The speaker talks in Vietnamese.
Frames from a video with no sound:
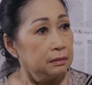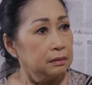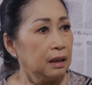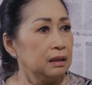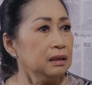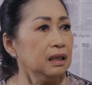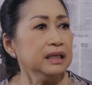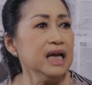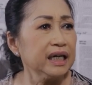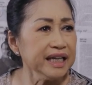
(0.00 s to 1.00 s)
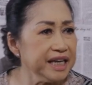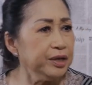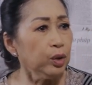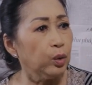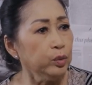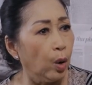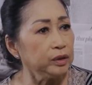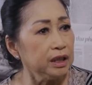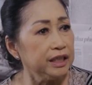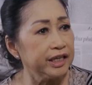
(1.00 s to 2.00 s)
trời đất ơi giờ cái gì nó cũng đủ
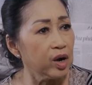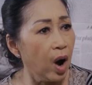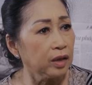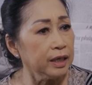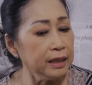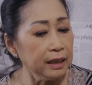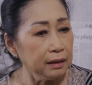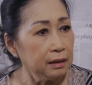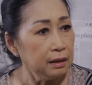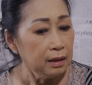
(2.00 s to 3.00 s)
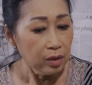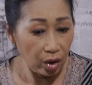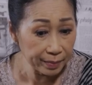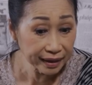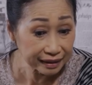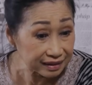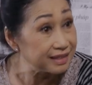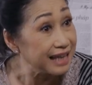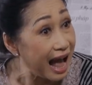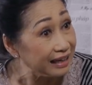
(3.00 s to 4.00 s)
thừa cho con nó hết á con có biết là từ
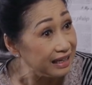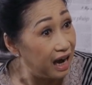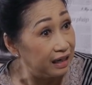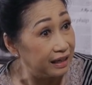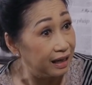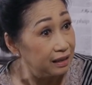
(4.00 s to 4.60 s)
sáng giờ nè